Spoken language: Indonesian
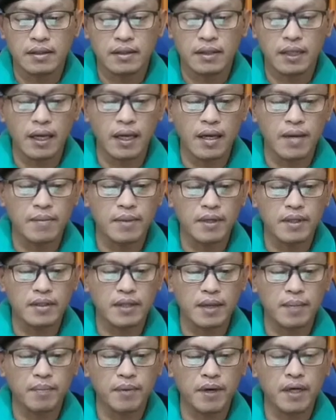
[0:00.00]
telah
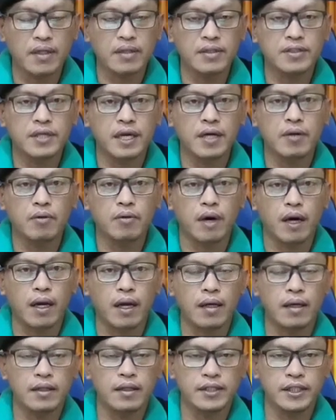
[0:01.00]
menetapkan
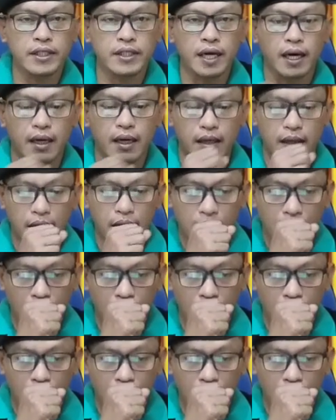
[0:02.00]
jadwal sidang